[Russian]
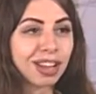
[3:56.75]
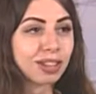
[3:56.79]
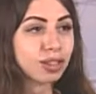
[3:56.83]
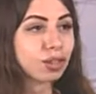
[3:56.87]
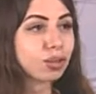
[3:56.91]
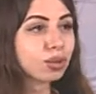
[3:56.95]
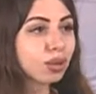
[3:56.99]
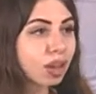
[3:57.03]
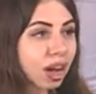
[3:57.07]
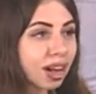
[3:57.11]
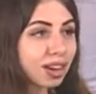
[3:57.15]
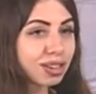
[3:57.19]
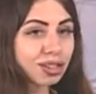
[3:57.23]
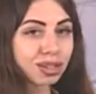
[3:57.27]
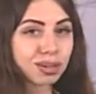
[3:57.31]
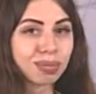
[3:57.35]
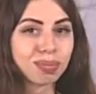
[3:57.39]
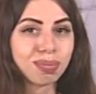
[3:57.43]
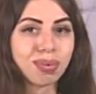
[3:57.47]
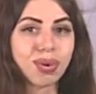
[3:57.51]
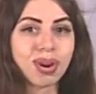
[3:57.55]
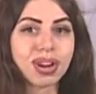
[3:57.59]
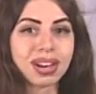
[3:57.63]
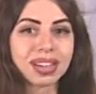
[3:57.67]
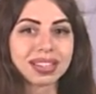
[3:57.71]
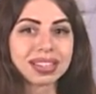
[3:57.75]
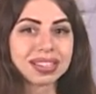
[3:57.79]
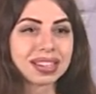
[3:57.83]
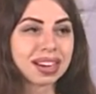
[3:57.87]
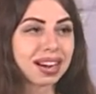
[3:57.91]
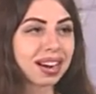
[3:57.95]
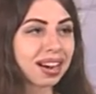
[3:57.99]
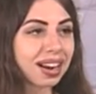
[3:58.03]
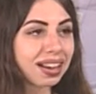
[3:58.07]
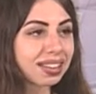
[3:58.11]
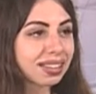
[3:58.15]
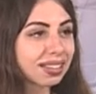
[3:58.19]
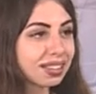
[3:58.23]
Но также более
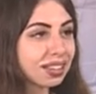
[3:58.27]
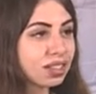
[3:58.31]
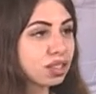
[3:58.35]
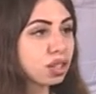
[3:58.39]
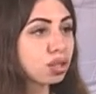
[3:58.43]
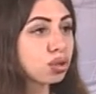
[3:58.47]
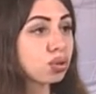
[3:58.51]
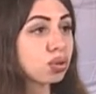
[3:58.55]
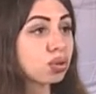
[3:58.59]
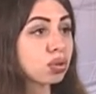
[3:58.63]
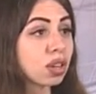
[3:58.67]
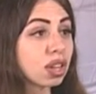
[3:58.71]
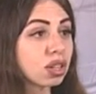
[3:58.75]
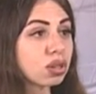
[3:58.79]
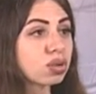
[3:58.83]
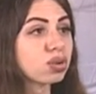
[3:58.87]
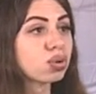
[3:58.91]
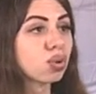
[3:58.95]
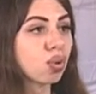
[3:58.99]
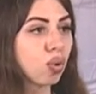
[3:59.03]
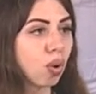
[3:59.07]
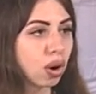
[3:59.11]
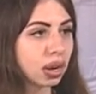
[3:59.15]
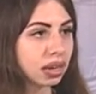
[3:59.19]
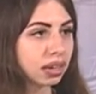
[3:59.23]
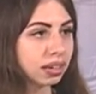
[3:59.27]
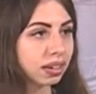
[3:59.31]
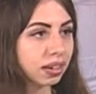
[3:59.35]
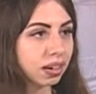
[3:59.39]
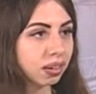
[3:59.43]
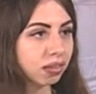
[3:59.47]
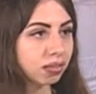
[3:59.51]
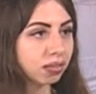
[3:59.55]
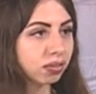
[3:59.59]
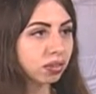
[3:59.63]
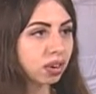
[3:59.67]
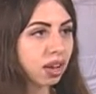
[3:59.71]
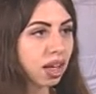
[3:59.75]
40 тысяч у нас
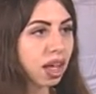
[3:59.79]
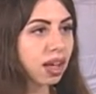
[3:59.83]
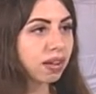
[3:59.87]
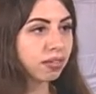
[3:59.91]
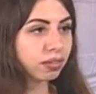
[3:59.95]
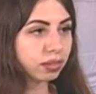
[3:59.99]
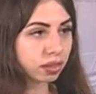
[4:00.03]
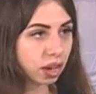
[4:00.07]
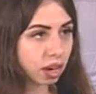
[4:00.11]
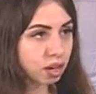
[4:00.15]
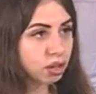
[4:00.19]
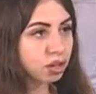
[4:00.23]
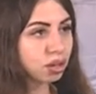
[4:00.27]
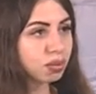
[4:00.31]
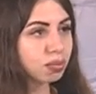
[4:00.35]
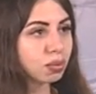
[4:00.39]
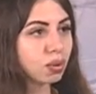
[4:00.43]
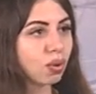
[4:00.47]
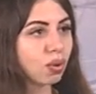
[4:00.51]
школьников – в нашем